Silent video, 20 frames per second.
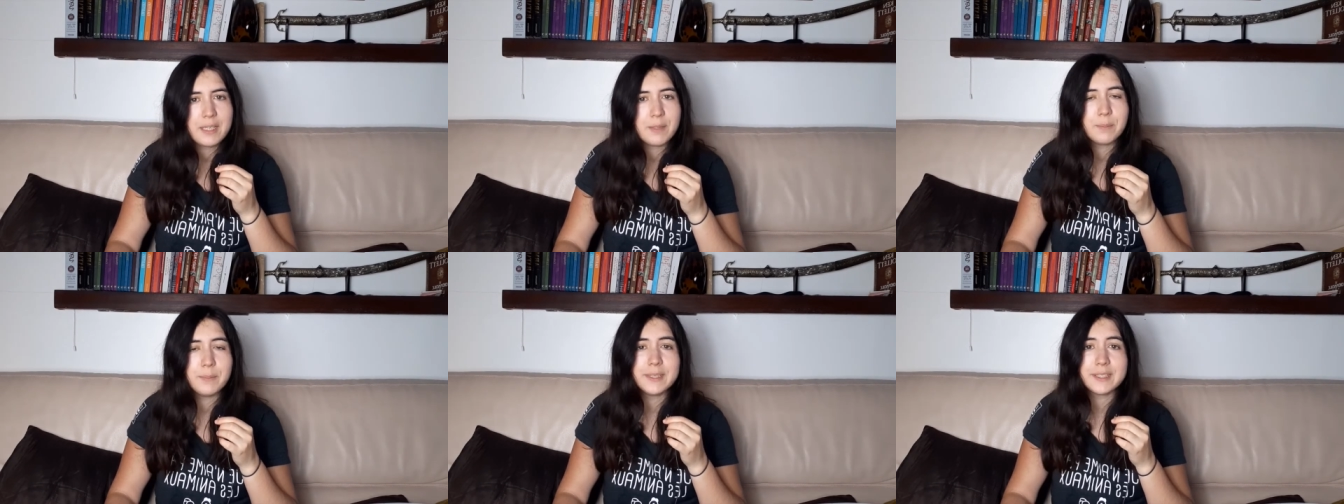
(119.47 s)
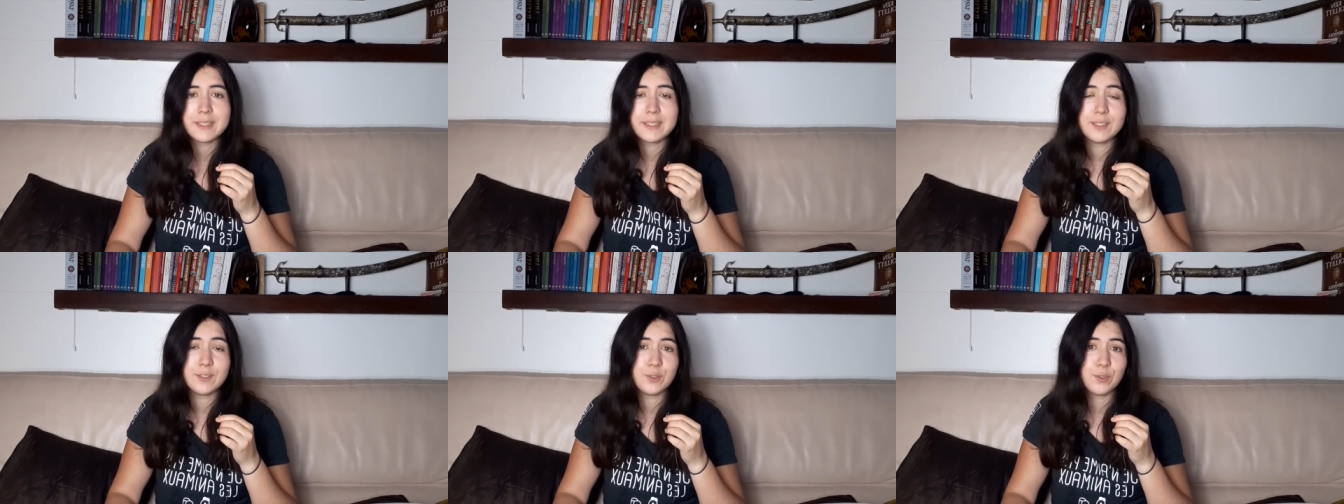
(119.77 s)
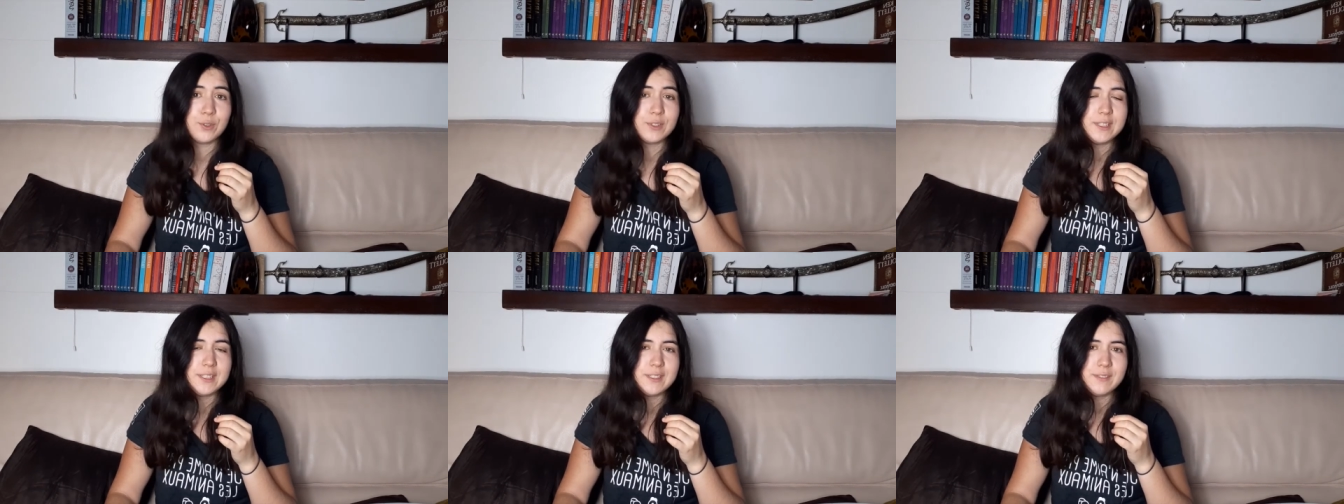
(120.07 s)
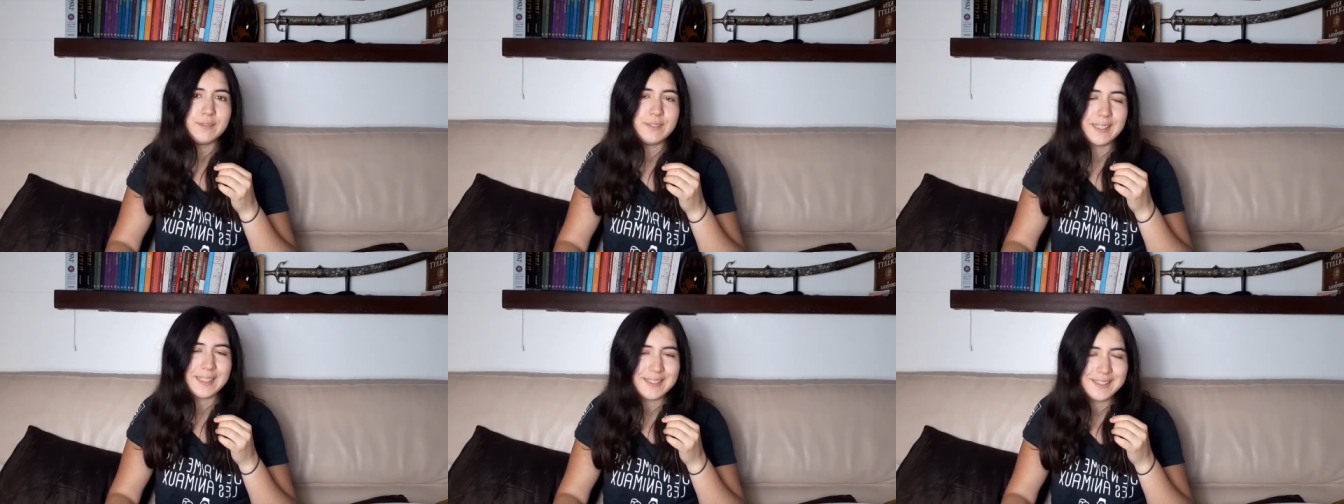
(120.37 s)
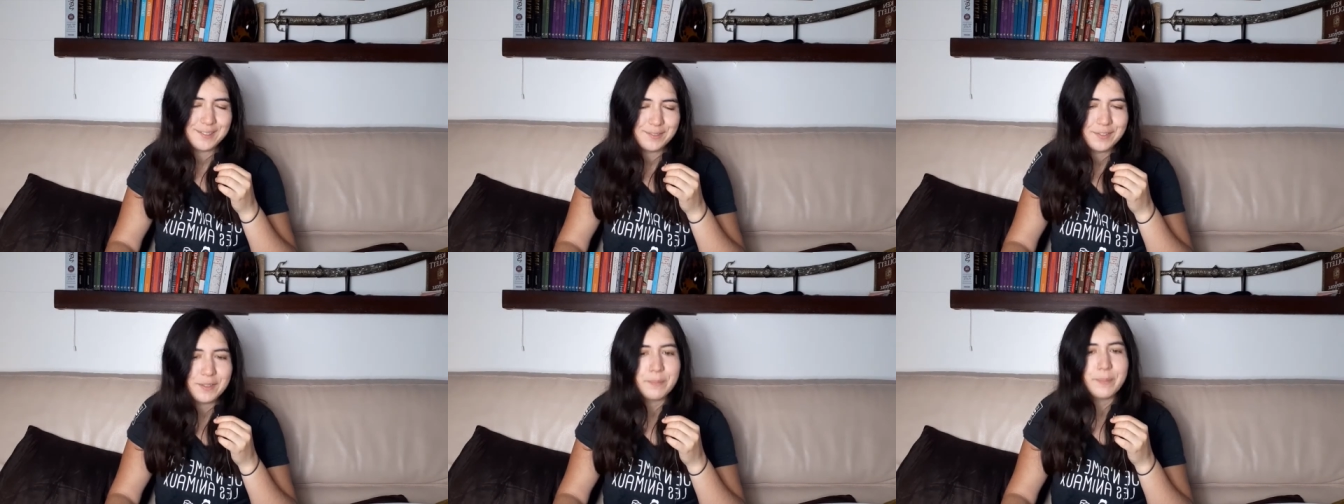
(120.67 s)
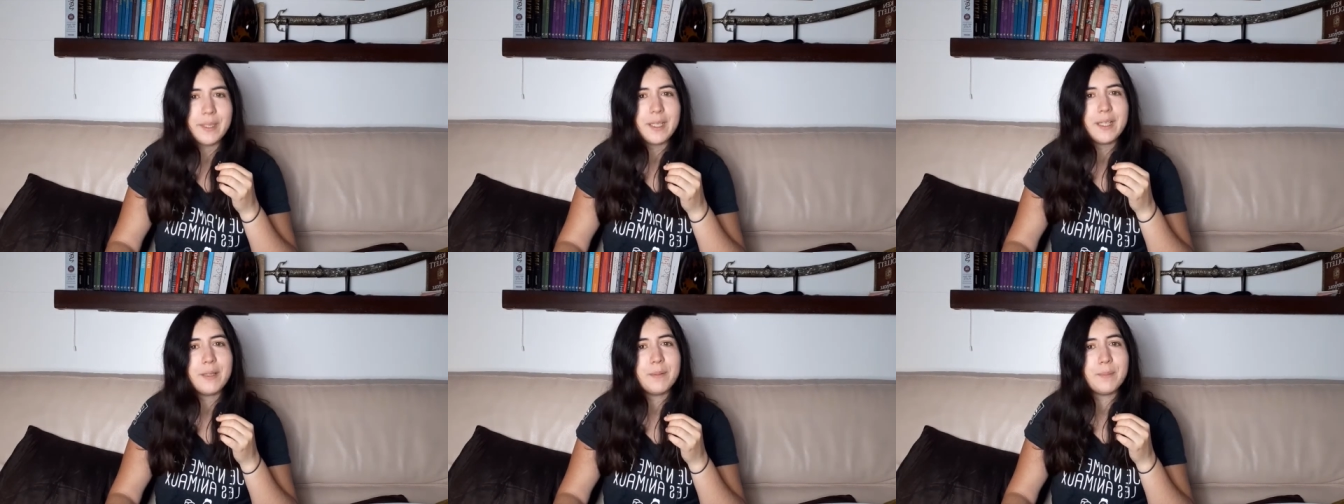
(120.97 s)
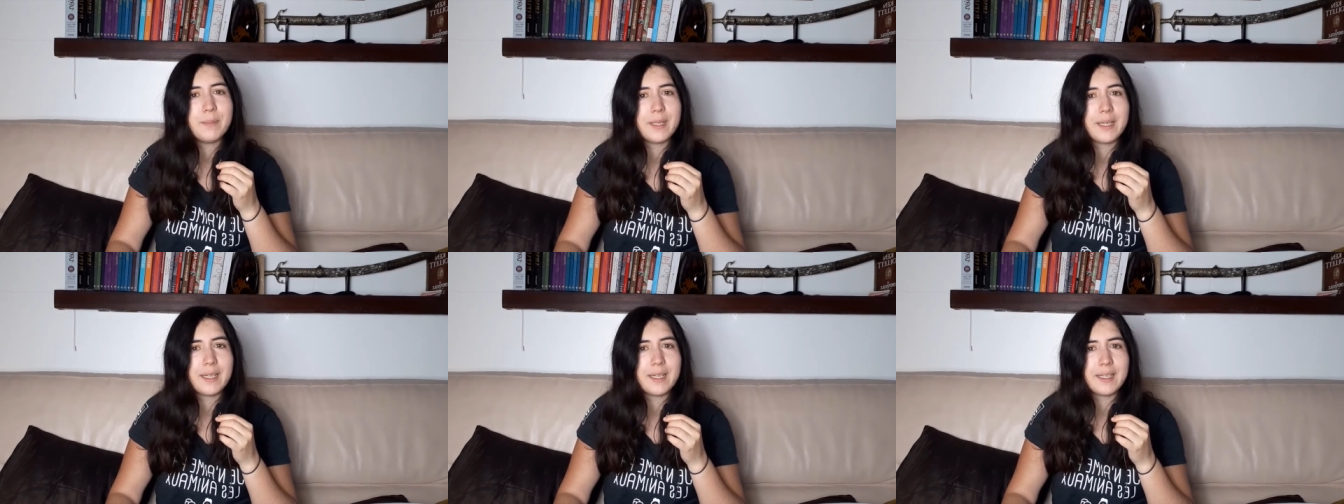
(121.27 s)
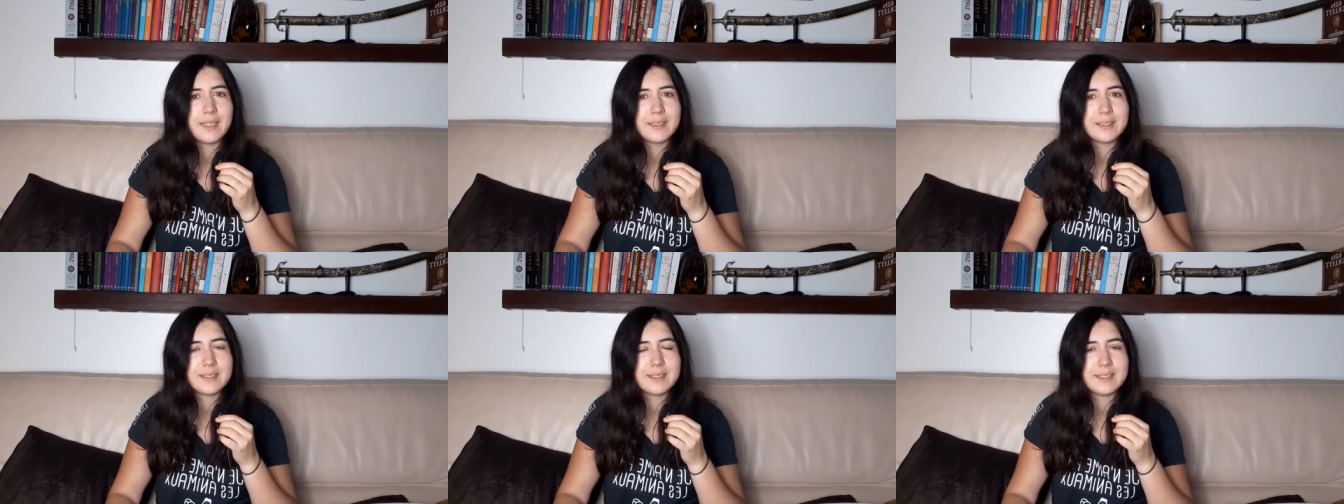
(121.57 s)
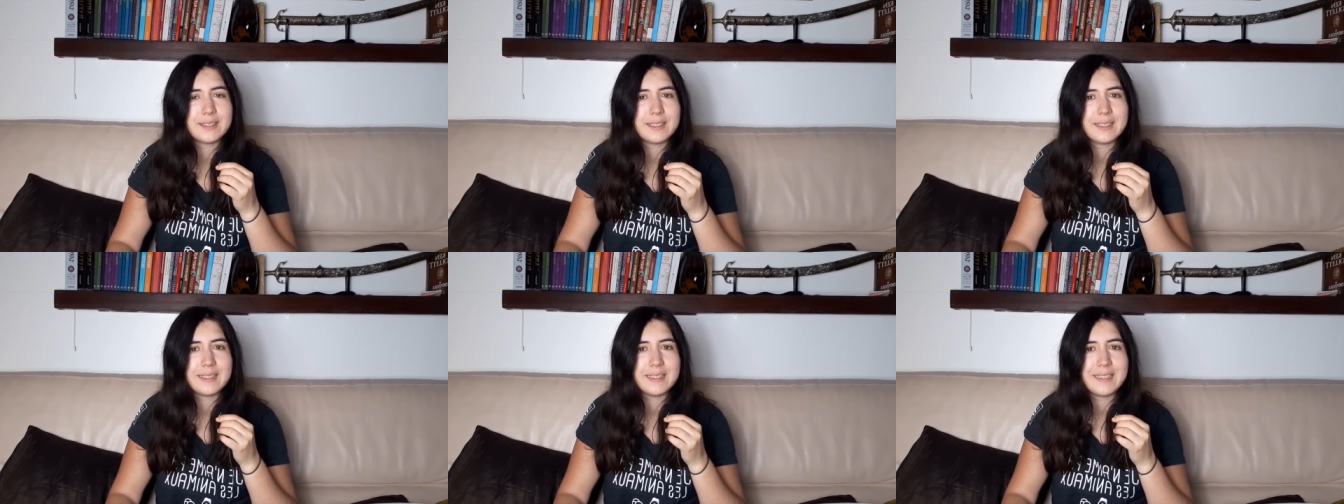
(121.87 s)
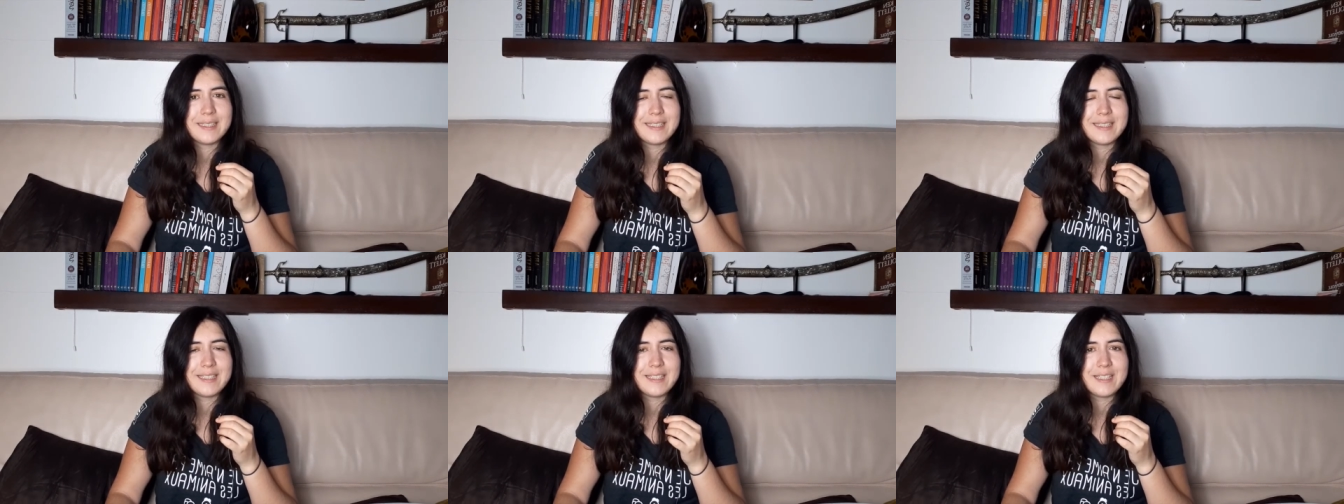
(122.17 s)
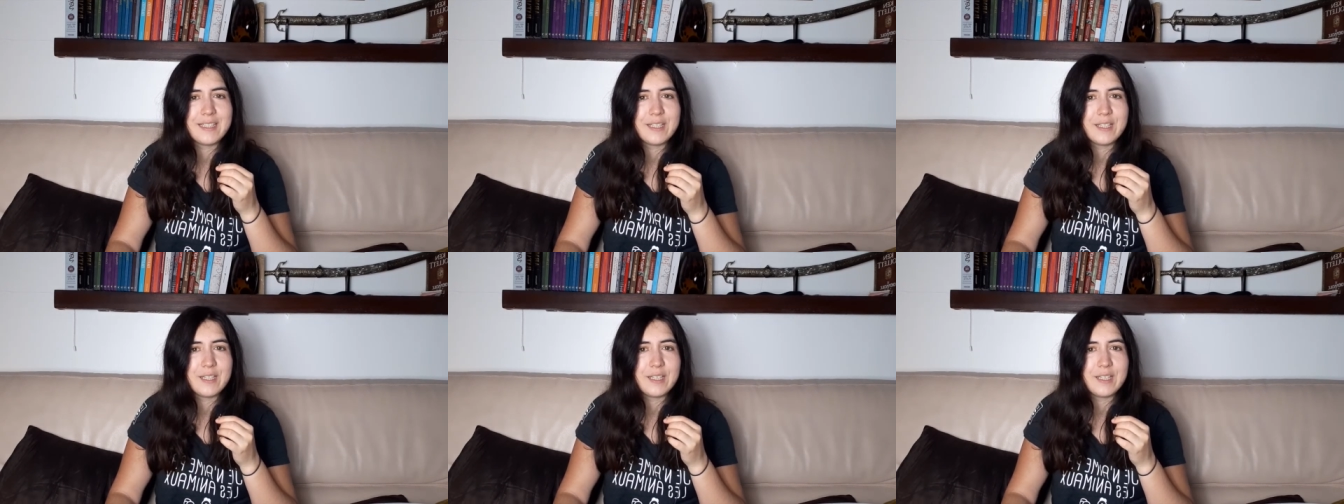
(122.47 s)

mais ce qui ne se diversifie pas, ben, c'est